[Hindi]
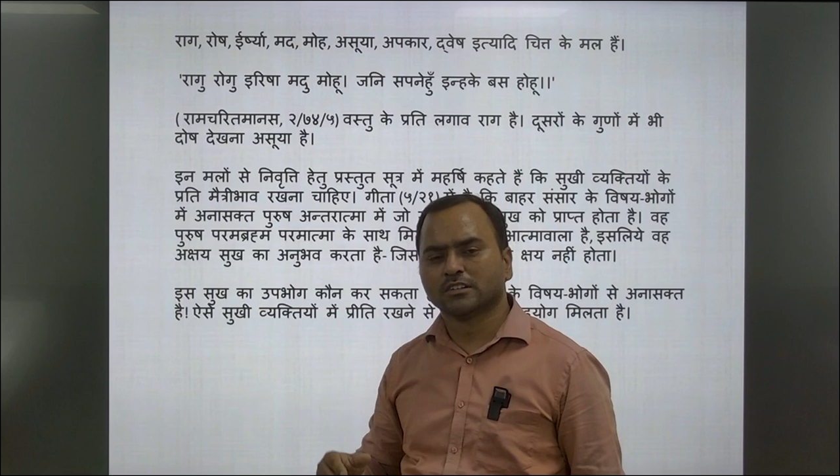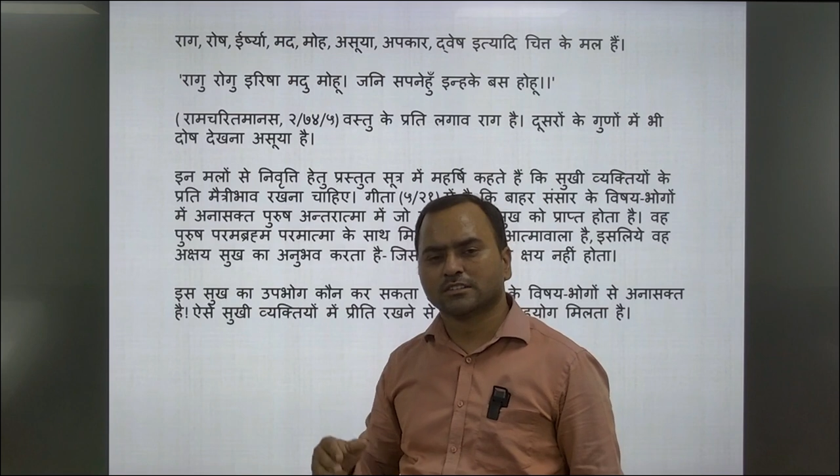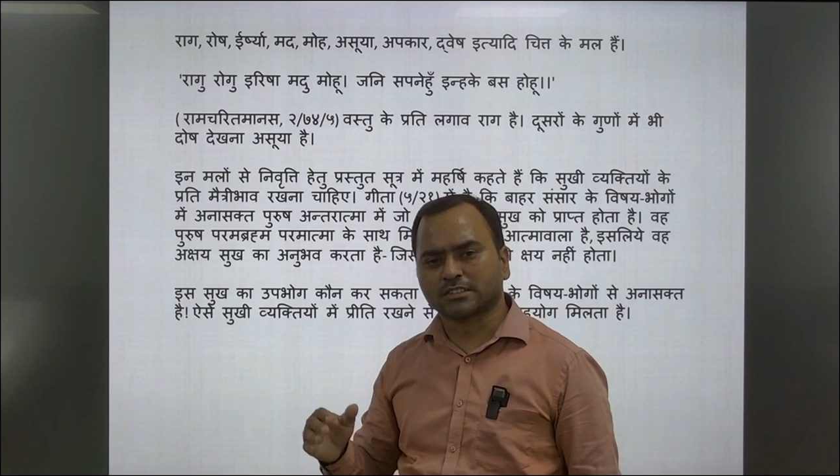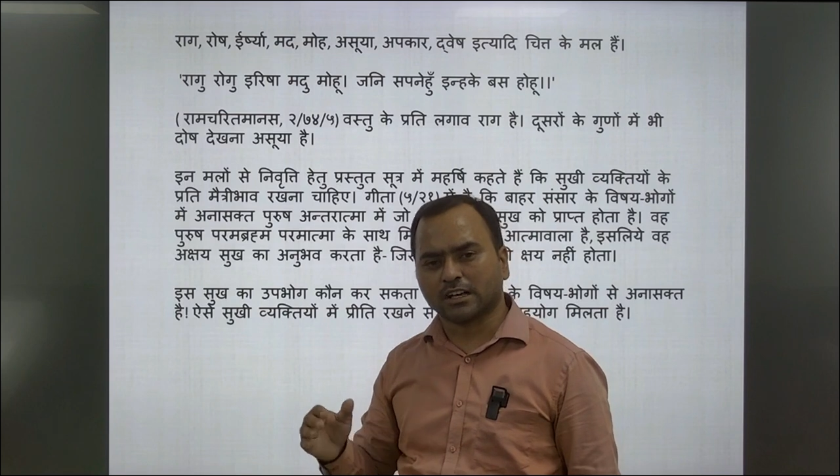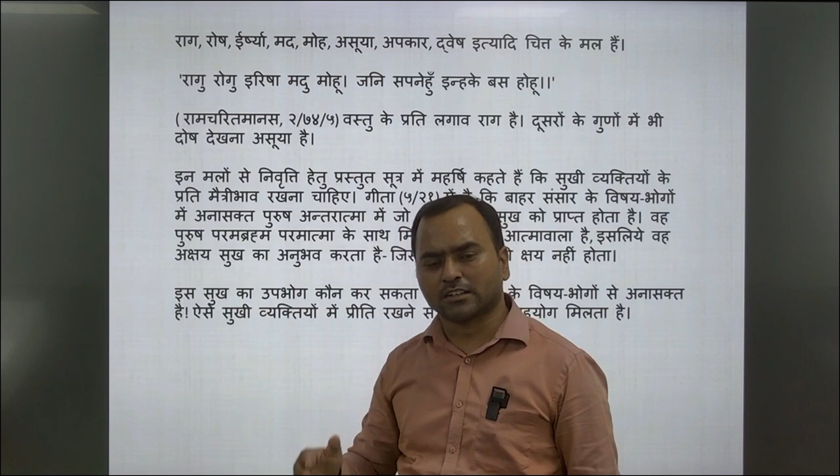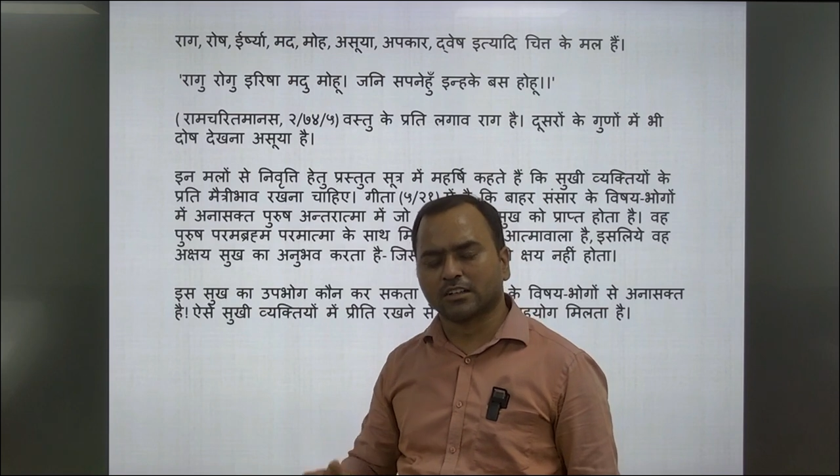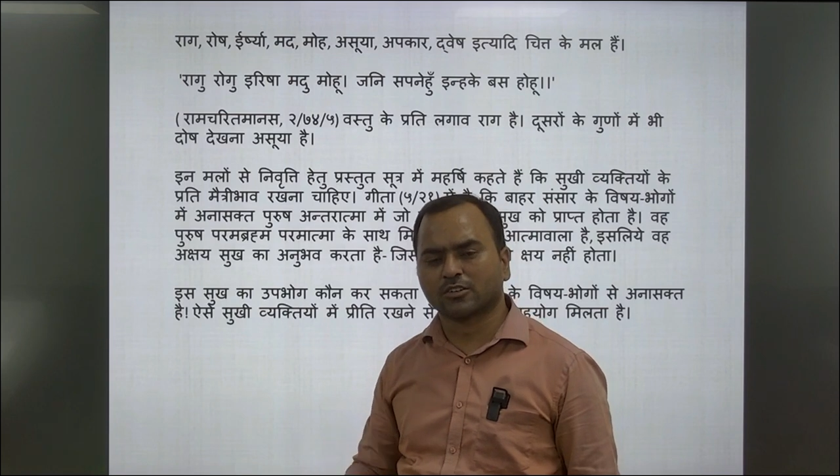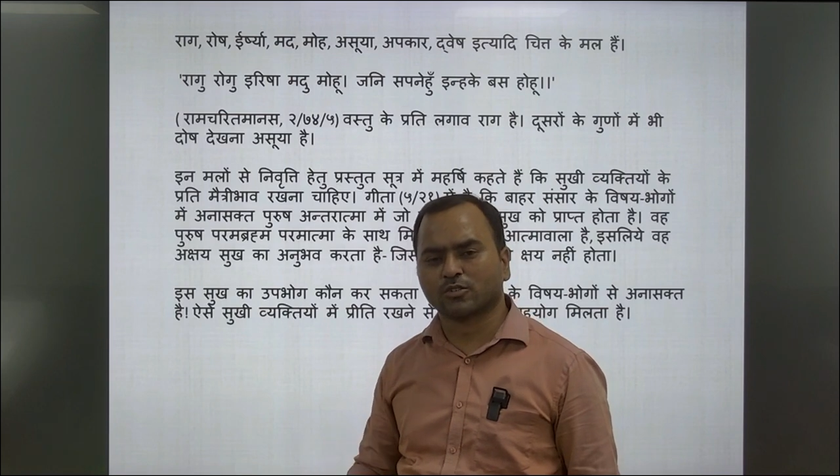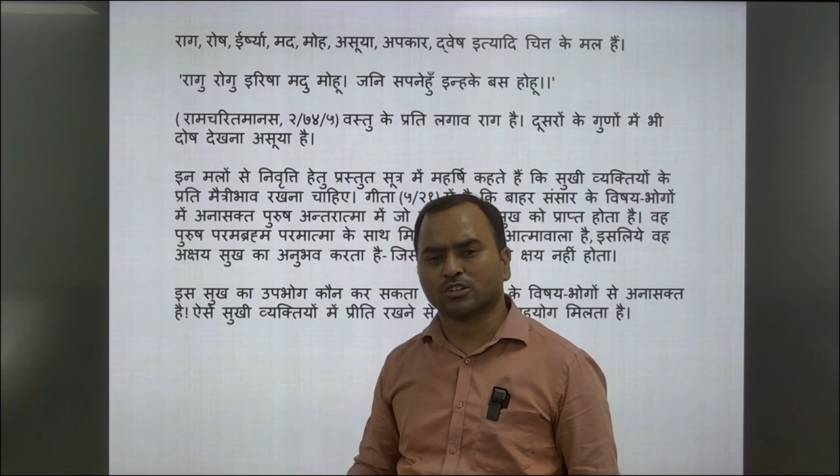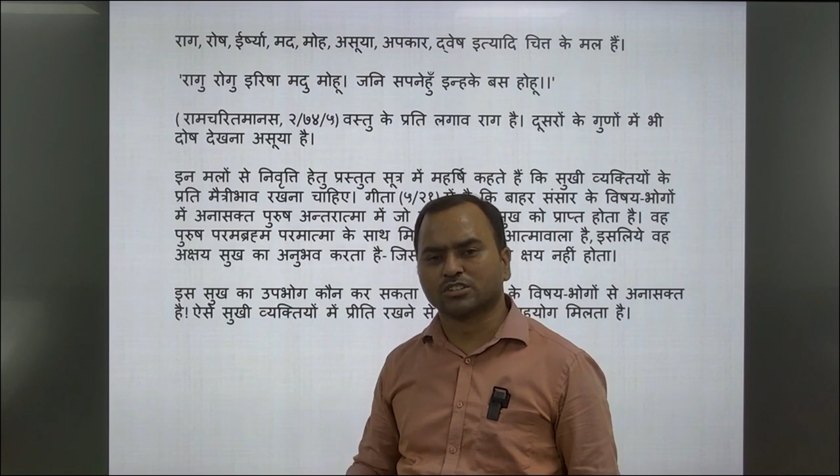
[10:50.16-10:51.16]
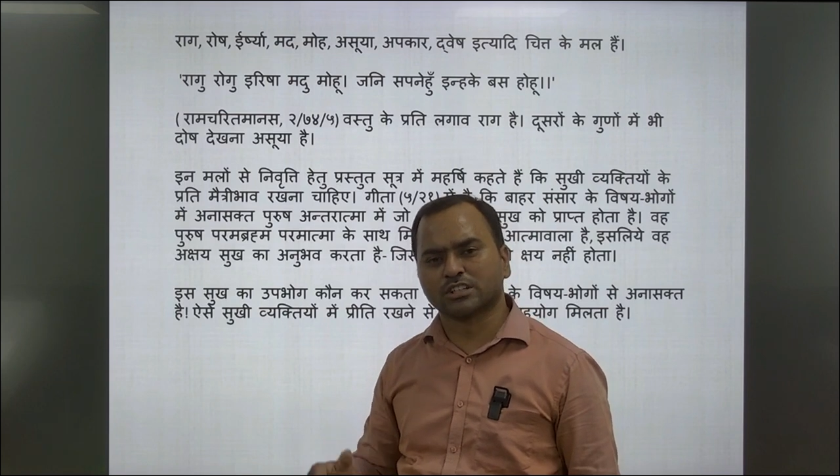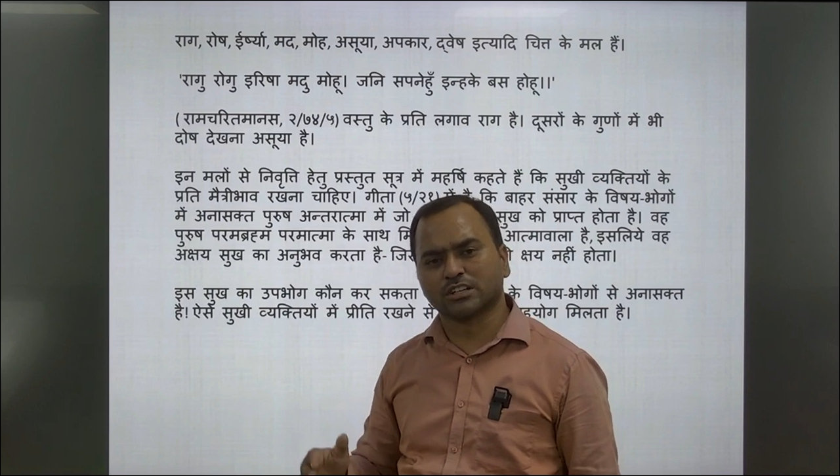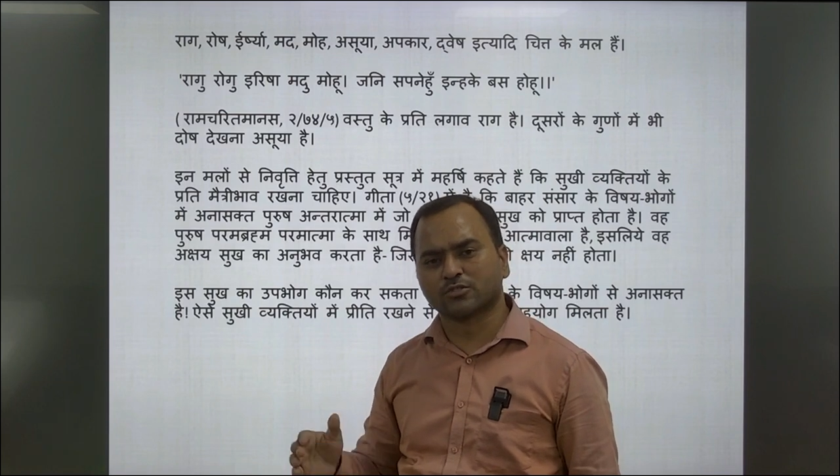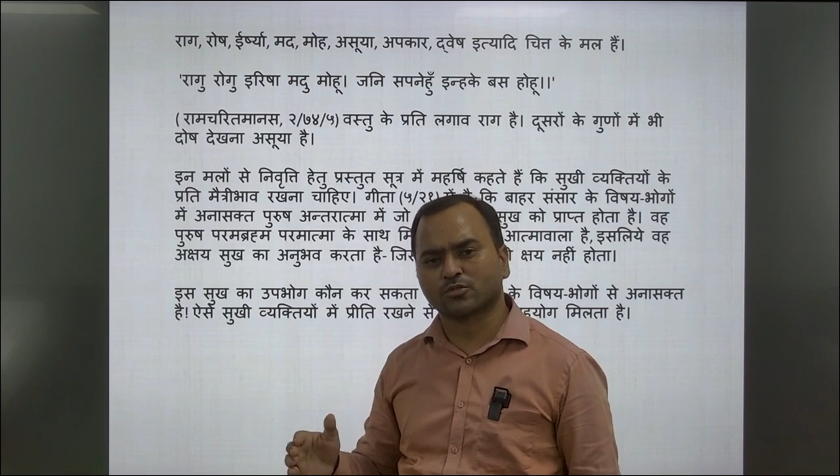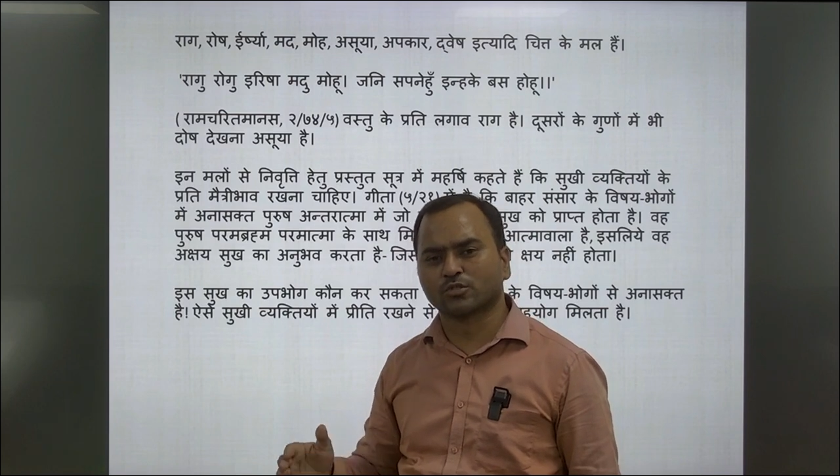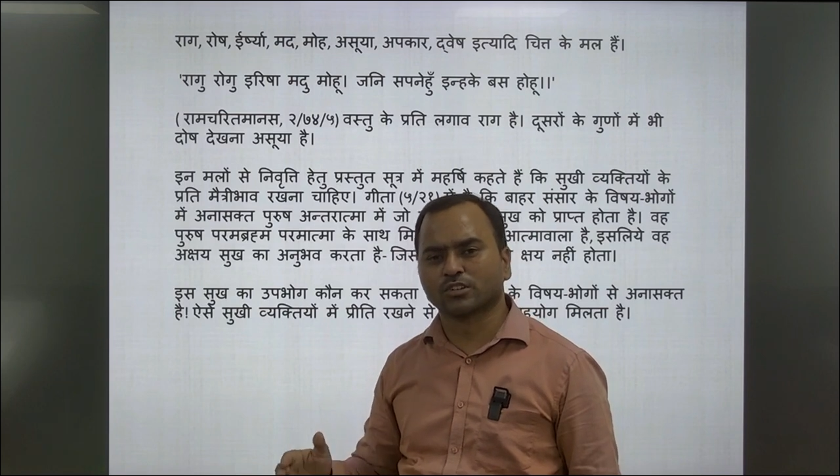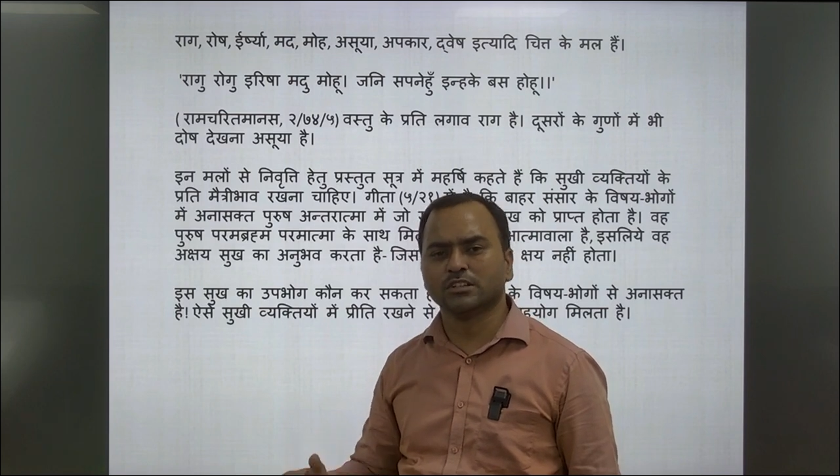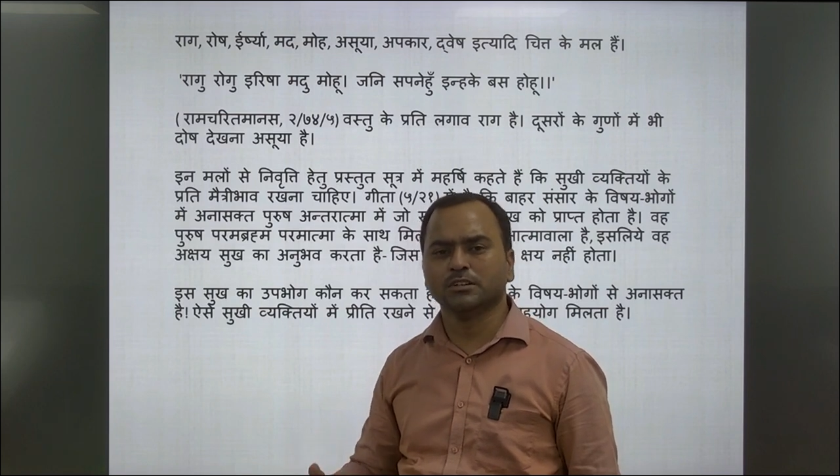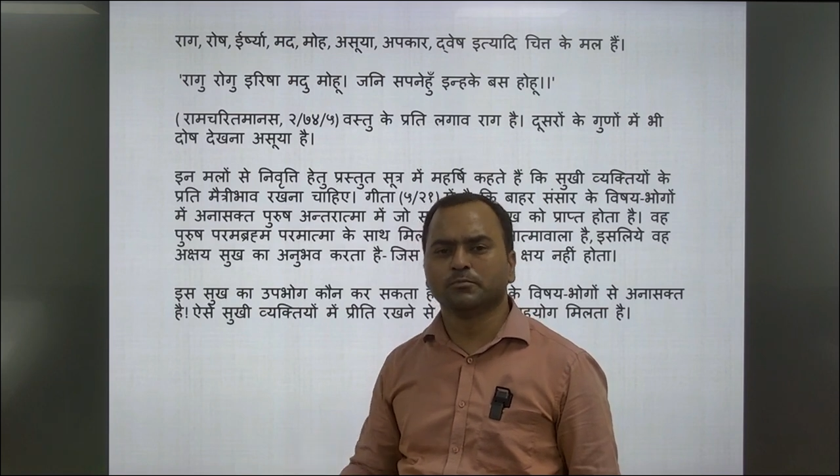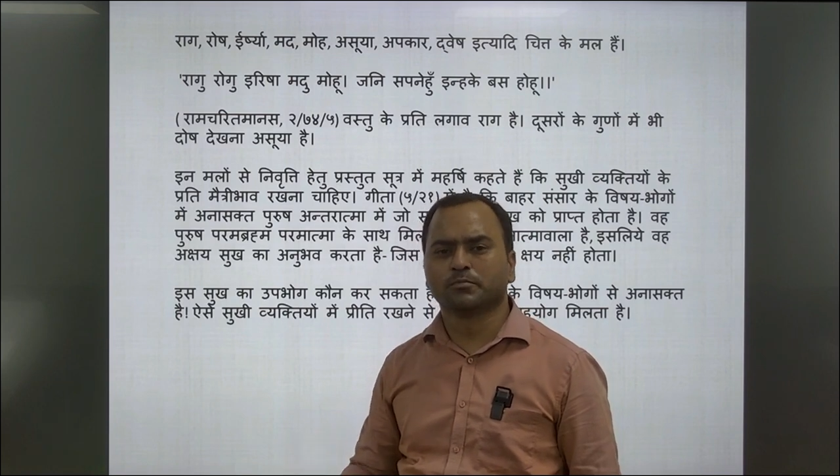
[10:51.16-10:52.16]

साधक को अच्छे सुख की